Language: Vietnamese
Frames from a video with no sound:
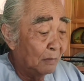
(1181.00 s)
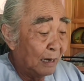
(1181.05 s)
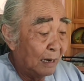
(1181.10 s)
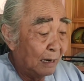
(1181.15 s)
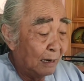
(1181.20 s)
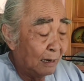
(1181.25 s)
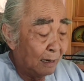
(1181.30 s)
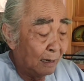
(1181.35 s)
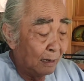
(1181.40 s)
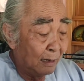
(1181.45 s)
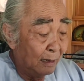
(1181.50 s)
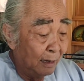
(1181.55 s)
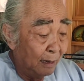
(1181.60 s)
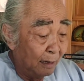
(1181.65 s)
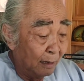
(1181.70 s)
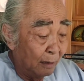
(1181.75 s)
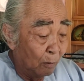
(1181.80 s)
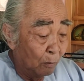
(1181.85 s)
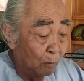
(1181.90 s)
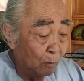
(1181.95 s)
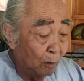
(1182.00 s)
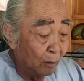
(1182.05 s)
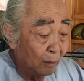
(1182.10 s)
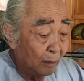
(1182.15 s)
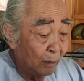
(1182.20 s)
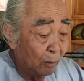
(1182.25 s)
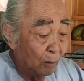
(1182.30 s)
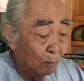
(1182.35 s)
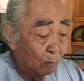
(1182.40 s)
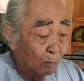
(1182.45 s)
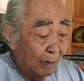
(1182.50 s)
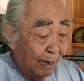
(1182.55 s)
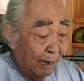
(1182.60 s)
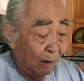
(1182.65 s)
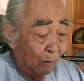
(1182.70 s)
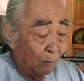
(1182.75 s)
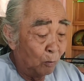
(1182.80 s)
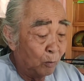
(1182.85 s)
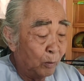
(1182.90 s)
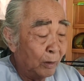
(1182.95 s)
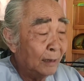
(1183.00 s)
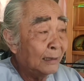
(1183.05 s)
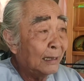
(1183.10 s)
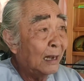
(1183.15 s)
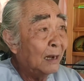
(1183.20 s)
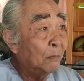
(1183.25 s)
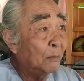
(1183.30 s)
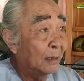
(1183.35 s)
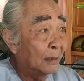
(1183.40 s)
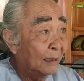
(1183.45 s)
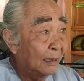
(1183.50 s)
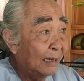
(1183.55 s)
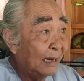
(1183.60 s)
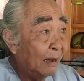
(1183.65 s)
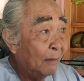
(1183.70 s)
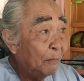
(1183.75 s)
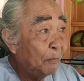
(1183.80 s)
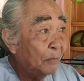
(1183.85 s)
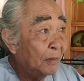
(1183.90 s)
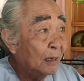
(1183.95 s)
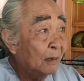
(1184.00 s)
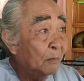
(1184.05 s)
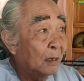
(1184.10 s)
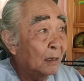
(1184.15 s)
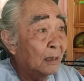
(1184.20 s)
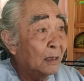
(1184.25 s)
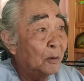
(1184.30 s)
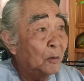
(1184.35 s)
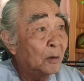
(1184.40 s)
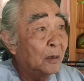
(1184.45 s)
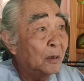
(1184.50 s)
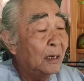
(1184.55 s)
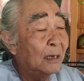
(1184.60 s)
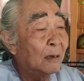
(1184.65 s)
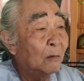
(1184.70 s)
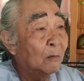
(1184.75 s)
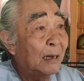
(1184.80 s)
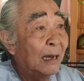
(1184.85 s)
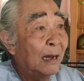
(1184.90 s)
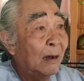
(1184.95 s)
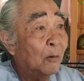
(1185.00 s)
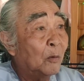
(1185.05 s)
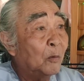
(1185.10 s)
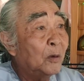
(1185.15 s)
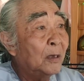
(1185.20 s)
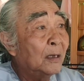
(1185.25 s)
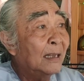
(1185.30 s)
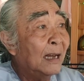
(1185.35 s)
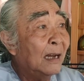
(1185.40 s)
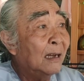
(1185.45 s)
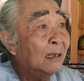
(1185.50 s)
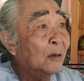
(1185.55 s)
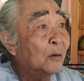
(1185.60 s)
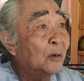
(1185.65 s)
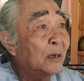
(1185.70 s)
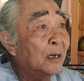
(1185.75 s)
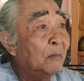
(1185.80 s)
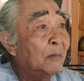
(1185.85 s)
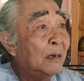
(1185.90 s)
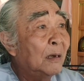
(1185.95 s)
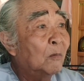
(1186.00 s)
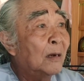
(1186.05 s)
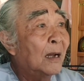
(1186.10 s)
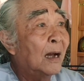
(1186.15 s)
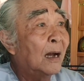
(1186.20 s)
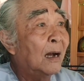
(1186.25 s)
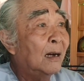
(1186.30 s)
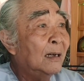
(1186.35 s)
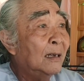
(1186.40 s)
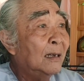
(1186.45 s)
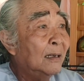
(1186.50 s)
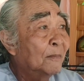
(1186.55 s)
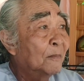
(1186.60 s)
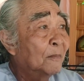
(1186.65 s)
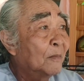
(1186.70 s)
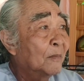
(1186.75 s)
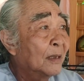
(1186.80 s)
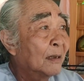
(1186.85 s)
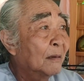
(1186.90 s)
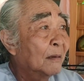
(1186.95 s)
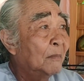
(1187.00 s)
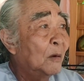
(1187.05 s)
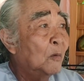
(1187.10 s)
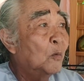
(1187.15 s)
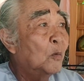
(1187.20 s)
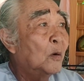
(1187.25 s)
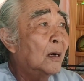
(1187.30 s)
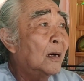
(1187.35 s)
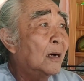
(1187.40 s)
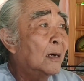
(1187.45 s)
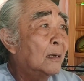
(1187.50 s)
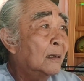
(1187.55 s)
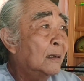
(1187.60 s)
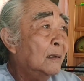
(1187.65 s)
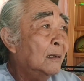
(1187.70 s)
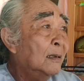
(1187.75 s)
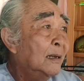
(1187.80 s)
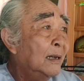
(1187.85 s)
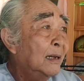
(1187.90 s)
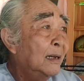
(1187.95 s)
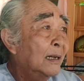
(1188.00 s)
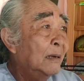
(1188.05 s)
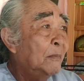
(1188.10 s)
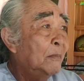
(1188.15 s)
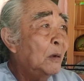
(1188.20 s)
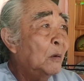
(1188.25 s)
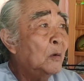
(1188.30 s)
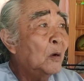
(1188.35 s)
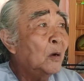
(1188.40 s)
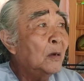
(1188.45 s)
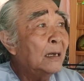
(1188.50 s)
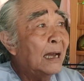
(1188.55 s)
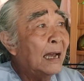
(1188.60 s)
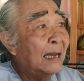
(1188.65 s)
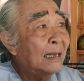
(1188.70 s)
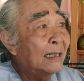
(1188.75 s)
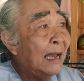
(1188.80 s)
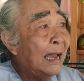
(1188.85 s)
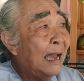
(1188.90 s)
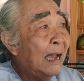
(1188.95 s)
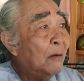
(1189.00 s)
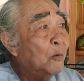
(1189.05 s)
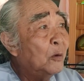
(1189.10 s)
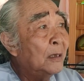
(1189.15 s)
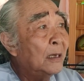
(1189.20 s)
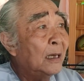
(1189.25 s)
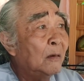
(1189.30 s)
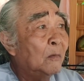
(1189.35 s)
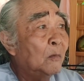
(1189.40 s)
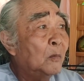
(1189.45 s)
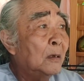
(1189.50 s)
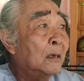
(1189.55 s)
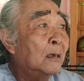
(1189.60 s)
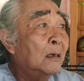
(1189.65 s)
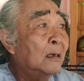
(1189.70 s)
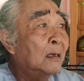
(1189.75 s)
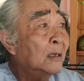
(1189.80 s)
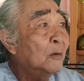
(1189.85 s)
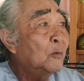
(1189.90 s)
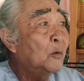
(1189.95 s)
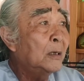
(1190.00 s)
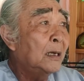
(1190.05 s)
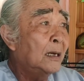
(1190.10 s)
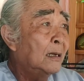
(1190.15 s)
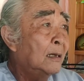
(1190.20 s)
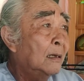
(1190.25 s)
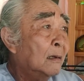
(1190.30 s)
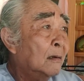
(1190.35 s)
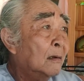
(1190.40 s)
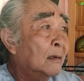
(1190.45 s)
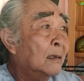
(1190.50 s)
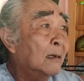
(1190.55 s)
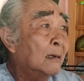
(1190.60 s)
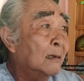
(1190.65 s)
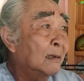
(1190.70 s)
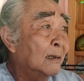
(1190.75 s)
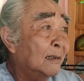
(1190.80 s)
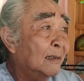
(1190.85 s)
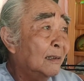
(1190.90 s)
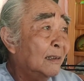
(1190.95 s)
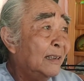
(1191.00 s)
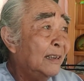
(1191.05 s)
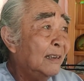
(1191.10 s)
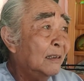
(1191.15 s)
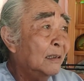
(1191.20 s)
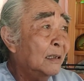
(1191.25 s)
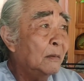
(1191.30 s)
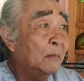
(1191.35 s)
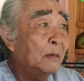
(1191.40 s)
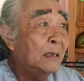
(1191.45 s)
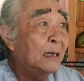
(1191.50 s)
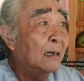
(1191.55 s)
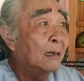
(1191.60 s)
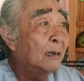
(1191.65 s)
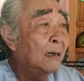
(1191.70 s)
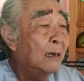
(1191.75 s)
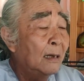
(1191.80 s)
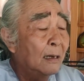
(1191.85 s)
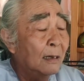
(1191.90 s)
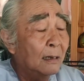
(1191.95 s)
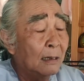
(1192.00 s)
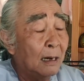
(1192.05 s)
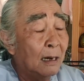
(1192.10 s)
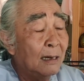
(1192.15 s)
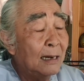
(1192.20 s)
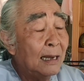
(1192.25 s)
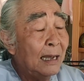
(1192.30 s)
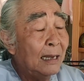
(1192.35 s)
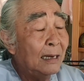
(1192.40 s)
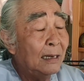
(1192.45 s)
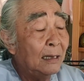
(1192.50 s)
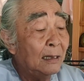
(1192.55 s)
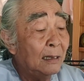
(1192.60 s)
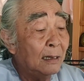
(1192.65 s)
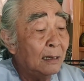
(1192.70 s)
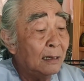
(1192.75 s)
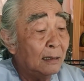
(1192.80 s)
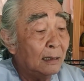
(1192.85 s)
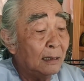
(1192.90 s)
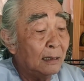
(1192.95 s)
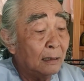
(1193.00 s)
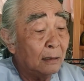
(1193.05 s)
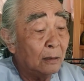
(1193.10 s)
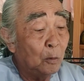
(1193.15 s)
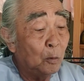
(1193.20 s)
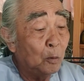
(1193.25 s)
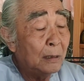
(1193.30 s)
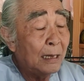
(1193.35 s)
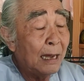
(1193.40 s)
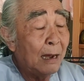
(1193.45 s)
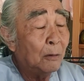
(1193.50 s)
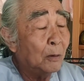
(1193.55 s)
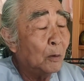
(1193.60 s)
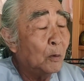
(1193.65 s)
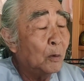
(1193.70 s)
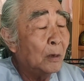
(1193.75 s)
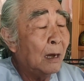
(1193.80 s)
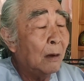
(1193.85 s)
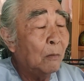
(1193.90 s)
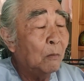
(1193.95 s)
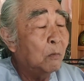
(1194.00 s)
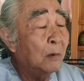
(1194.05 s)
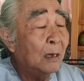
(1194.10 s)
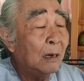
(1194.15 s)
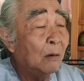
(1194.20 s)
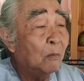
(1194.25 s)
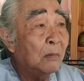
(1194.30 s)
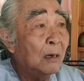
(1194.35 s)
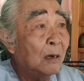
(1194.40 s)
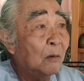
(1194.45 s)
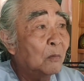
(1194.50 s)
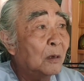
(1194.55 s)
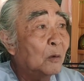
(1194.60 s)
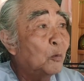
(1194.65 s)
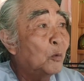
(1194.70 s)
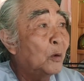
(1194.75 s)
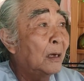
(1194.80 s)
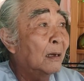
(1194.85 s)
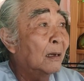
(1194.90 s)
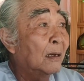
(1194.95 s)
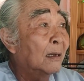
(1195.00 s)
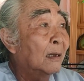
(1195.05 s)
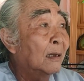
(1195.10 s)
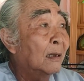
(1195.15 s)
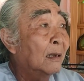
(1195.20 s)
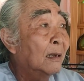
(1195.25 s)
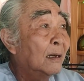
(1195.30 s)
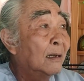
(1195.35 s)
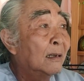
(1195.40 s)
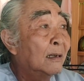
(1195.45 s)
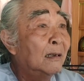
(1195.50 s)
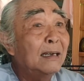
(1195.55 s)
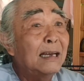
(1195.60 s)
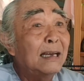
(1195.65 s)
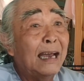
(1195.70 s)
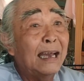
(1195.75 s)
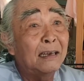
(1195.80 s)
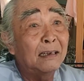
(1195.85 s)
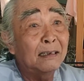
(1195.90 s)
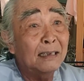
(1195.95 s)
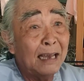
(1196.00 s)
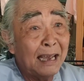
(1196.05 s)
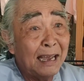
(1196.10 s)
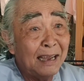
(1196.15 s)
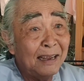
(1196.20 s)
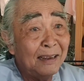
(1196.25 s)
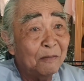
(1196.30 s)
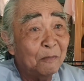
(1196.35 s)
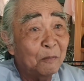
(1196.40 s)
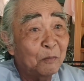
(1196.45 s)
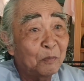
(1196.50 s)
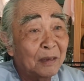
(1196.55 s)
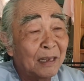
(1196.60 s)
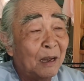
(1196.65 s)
mà cũng có nhiều đồng đạo cũng khuyến tấn mình dữ lắm nhưng mà nhiều khi đồng đạo có khuyến tấn nhiều khi mấy ông lỡ đi mấy ông quên nữa cái mấy ông nói ngày tháng quý vị ông hứa chứ quý vị nữa coi chừng đó ha thì bây giờ ở đây thì à, chú cháu tôi không không không được quyền hứa ngày hứa tháng